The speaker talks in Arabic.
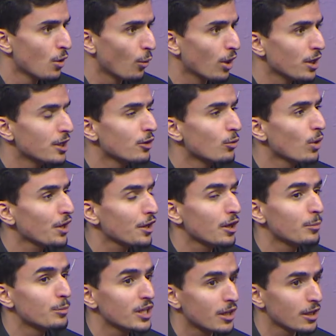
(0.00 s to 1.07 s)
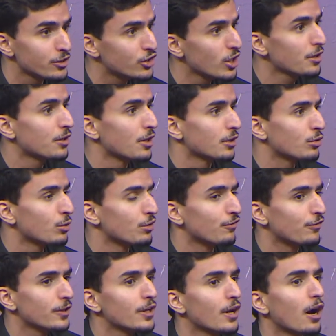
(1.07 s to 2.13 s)
وللورى بك جنة
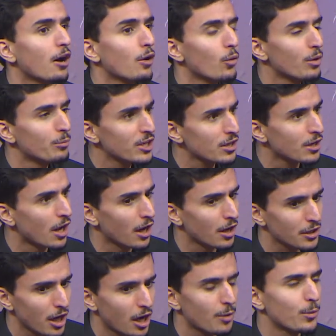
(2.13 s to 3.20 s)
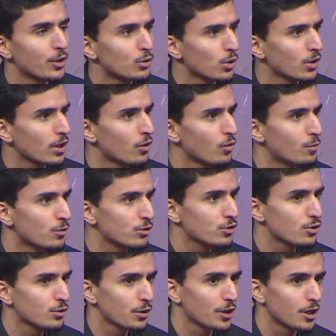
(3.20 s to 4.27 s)
فيها ومنها يحمد القوم
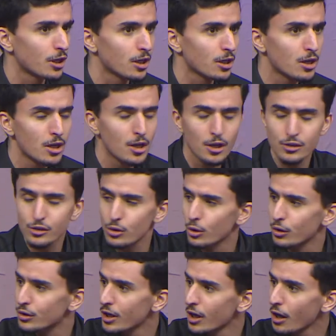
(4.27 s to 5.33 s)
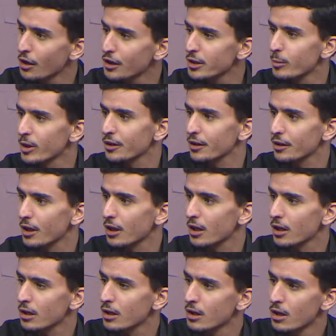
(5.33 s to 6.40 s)
السرى سهدان مرا
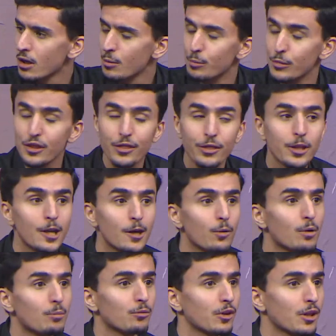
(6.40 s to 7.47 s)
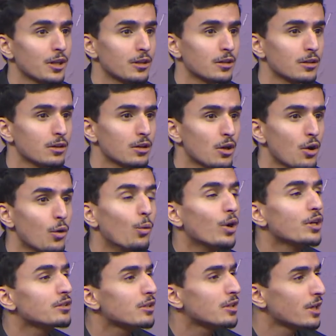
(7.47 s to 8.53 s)
مثل ومض
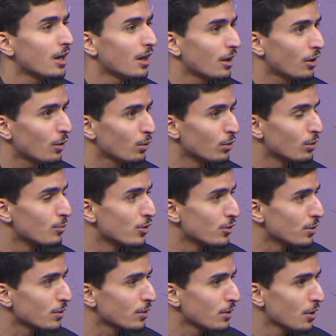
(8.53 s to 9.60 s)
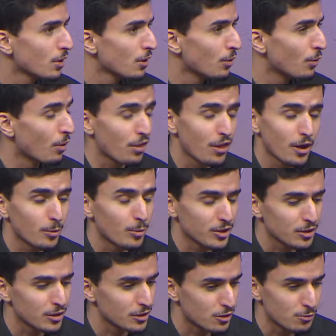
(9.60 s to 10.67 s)
وانتهى حلم
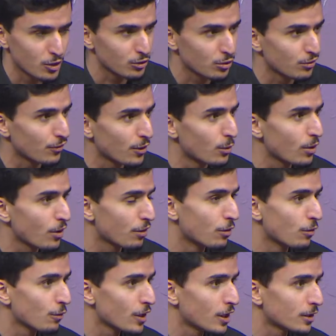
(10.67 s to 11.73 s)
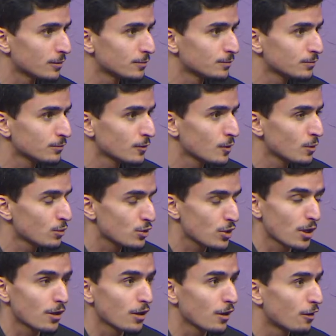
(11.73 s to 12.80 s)
وذابت نجمة فوق الذرى
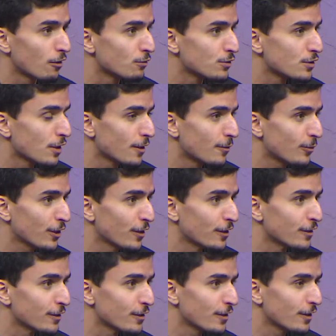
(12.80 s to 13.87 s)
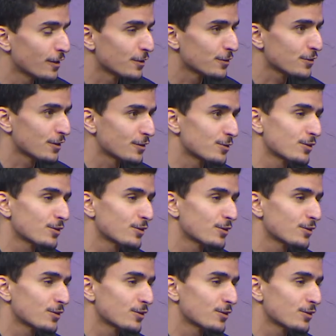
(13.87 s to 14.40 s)
وصلى الله وسلم عليه عليه الصلاة